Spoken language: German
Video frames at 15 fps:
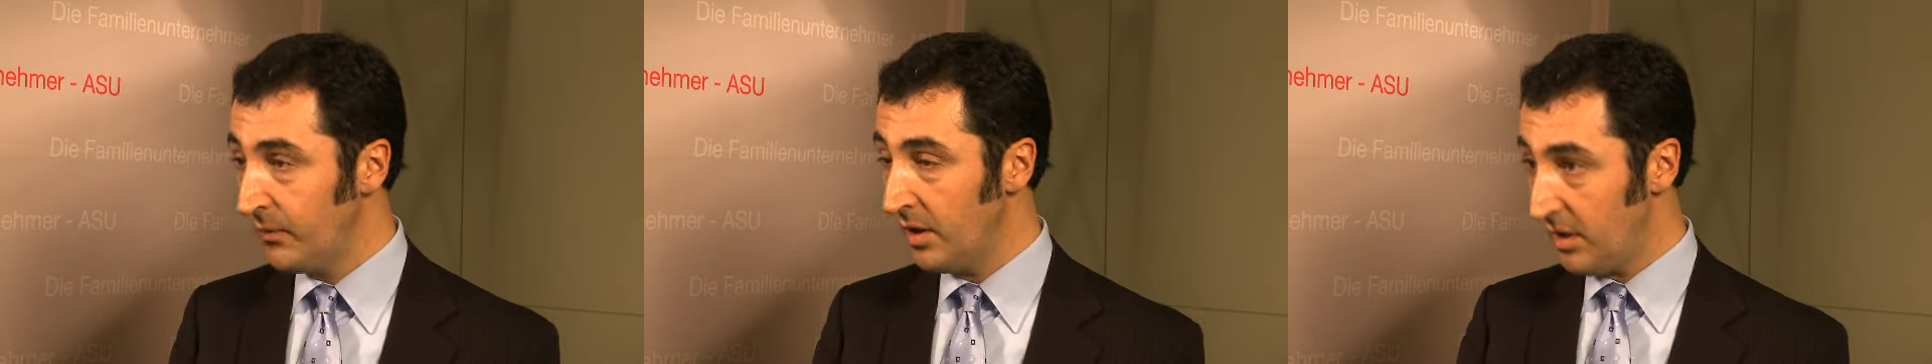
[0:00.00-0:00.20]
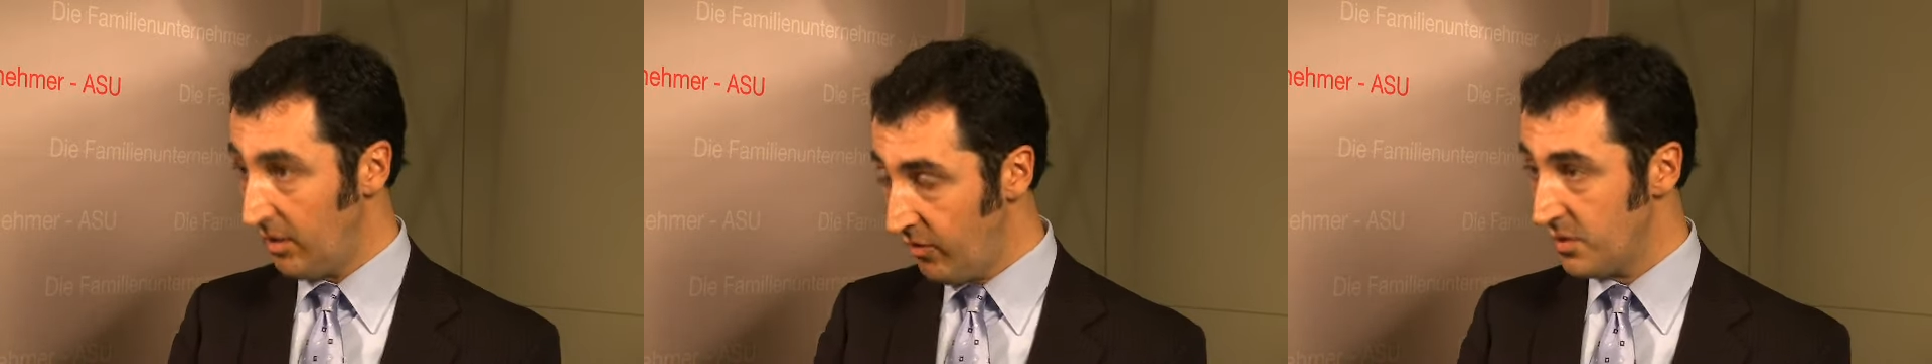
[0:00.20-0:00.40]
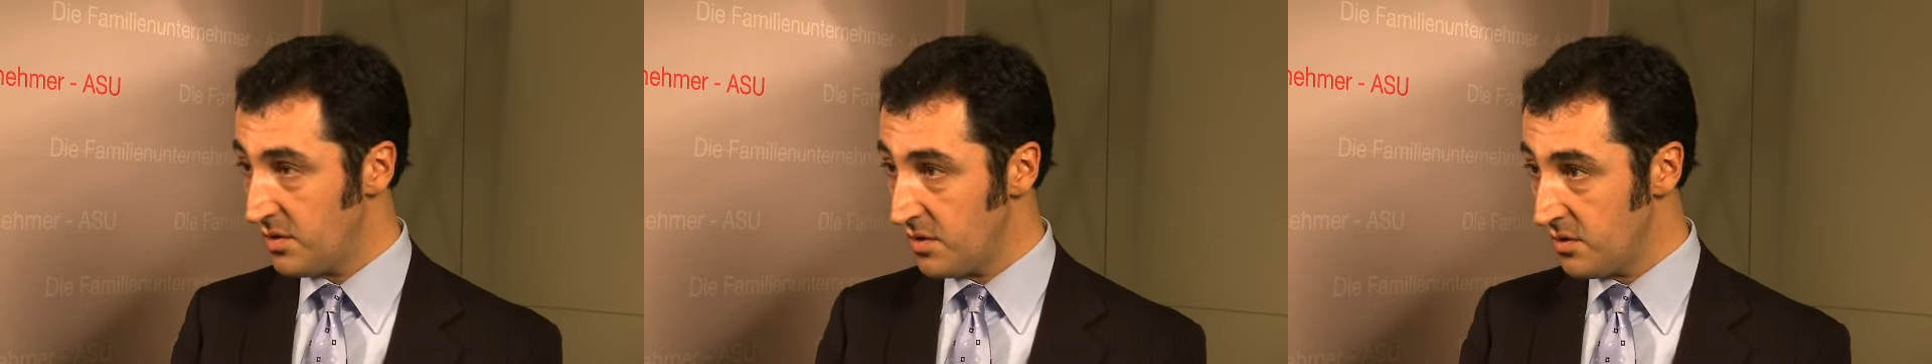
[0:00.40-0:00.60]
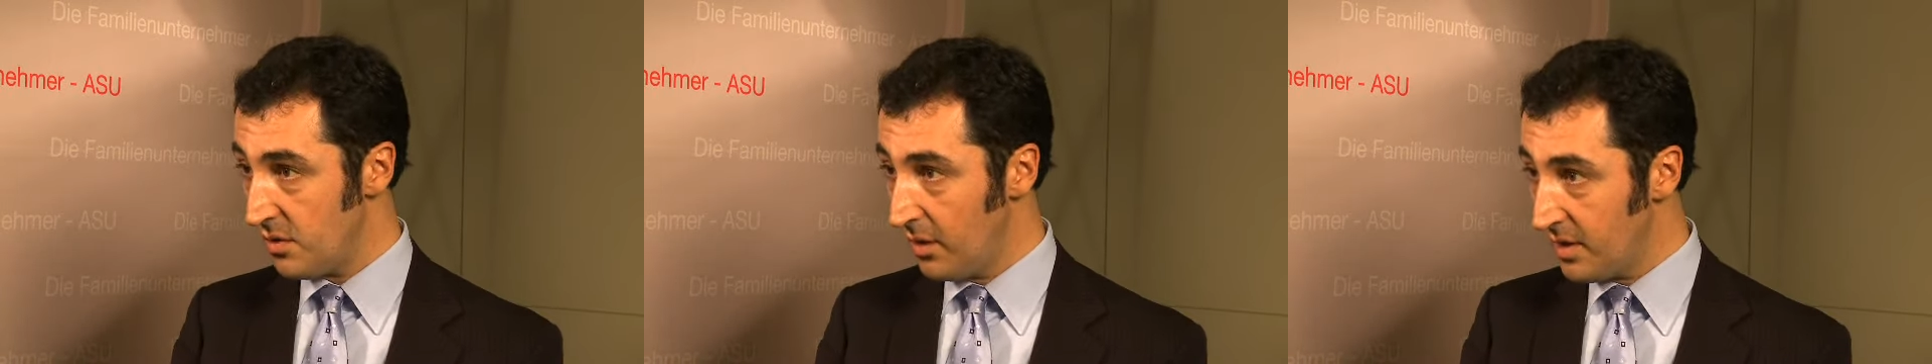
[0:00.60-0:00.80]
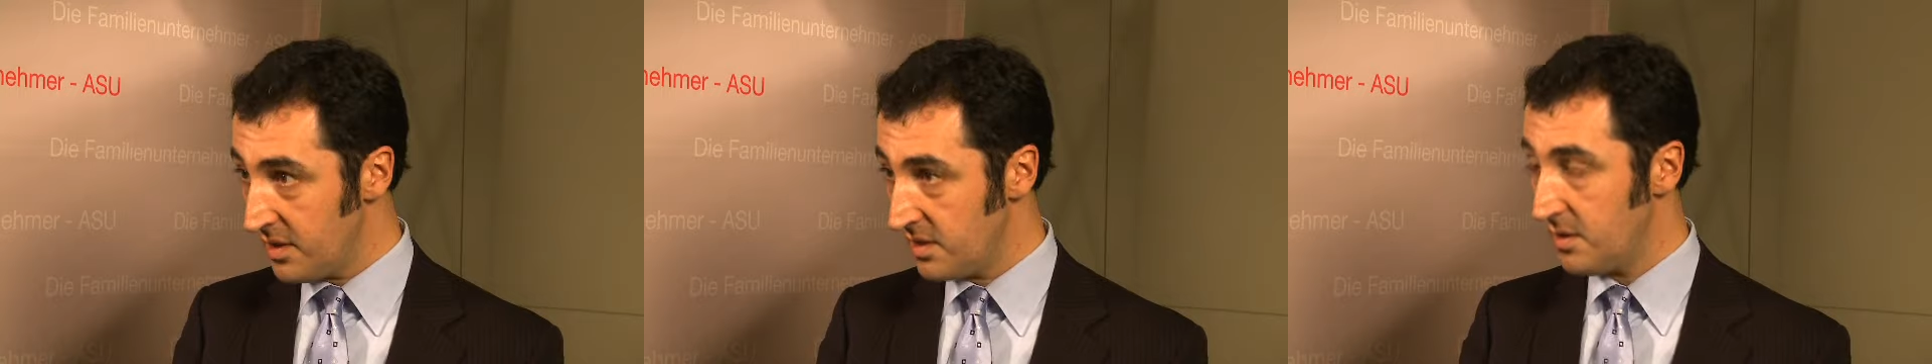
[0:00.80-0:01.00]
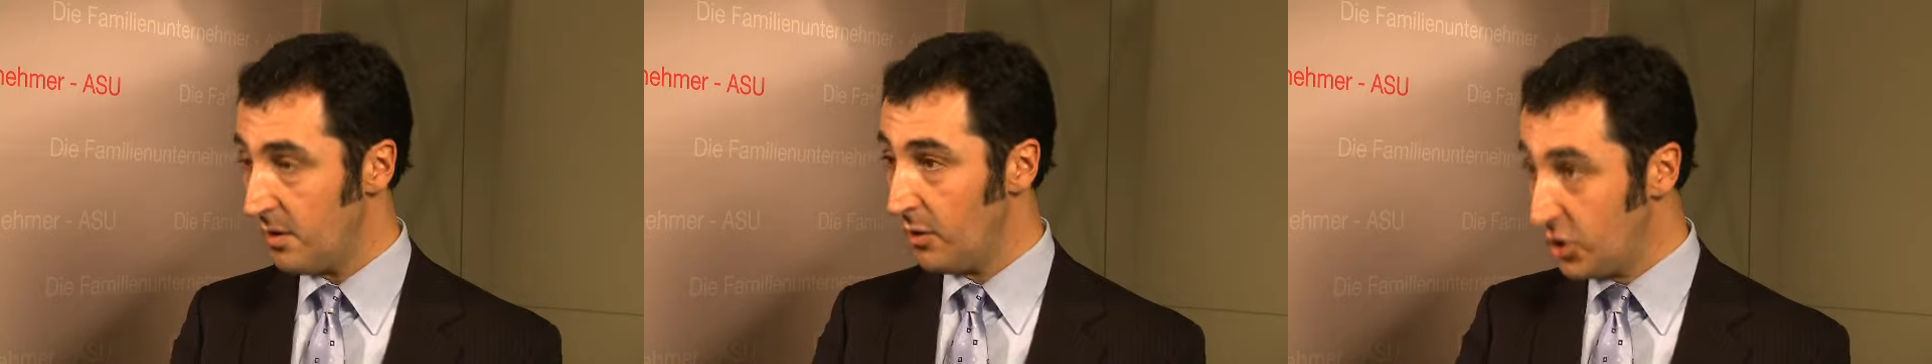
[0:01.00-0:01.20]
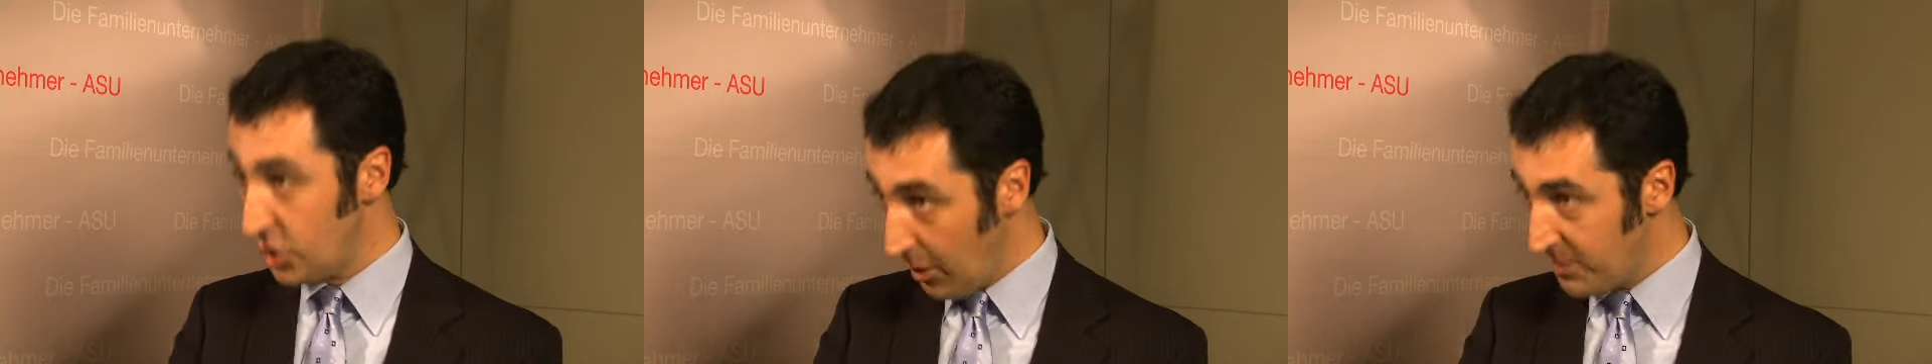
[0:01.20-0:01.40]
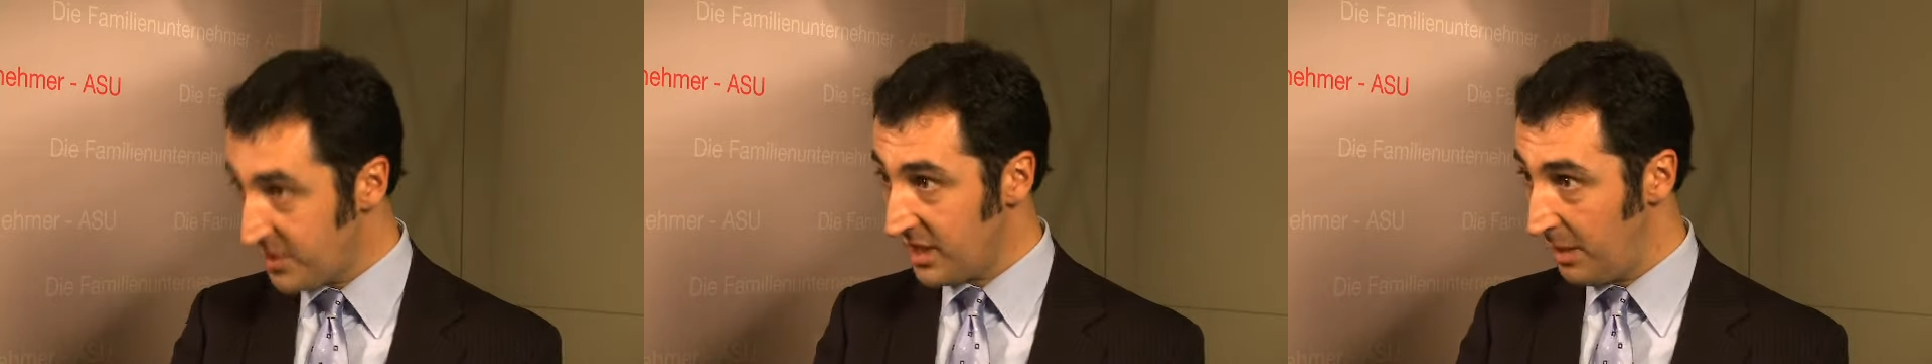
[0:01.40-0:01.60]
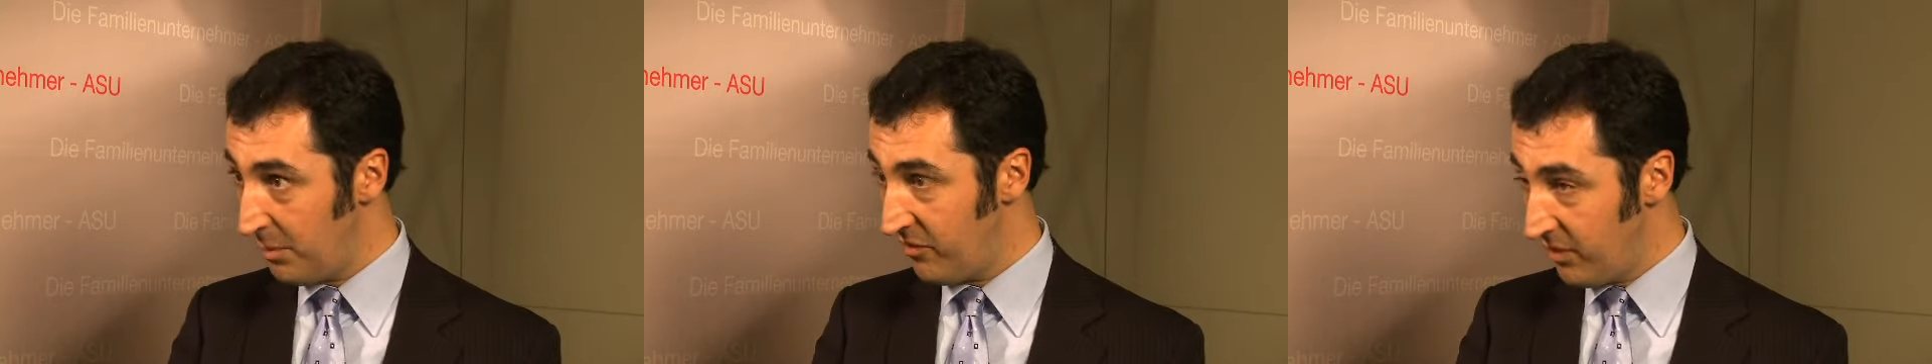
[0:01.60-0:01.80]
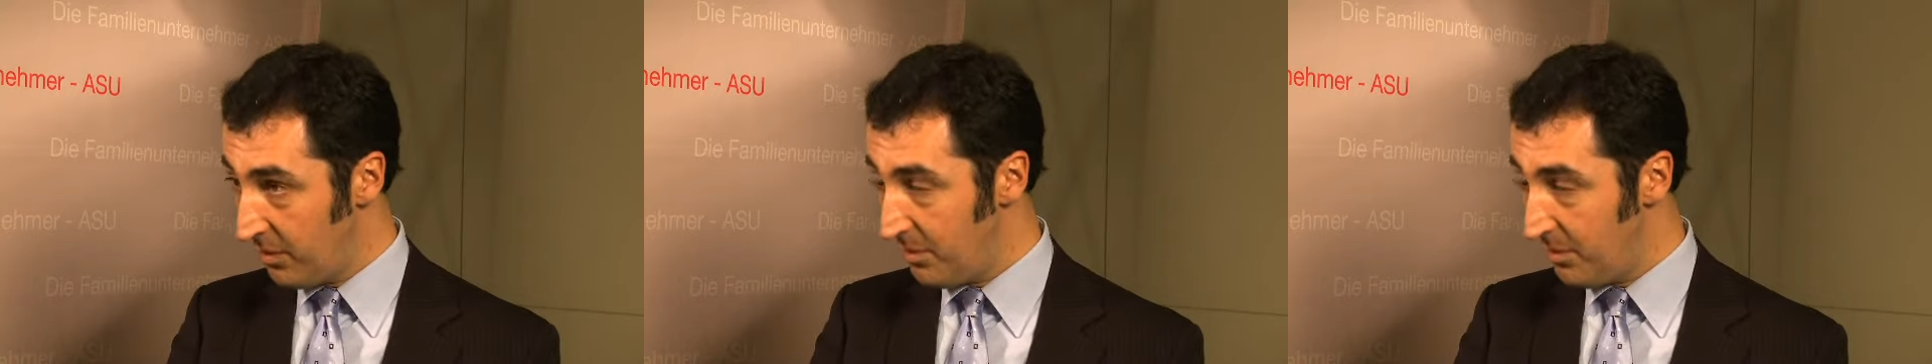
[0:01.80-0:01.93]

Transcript: dafür zu sorgen, dass es auch Jobs gibt für